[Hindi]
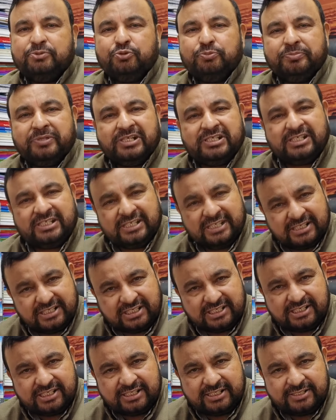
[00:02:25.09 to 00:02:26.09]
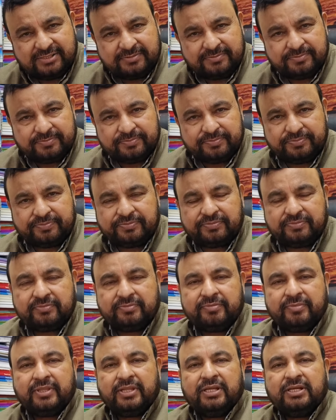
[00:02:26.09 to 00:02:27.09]
मुंबई सीएसटी
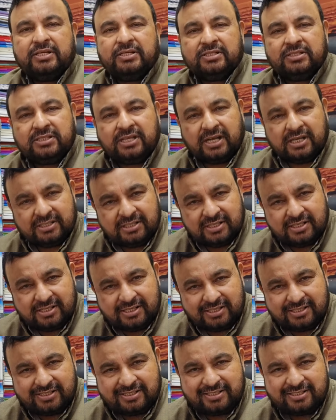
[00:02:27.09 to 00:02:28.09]
दादर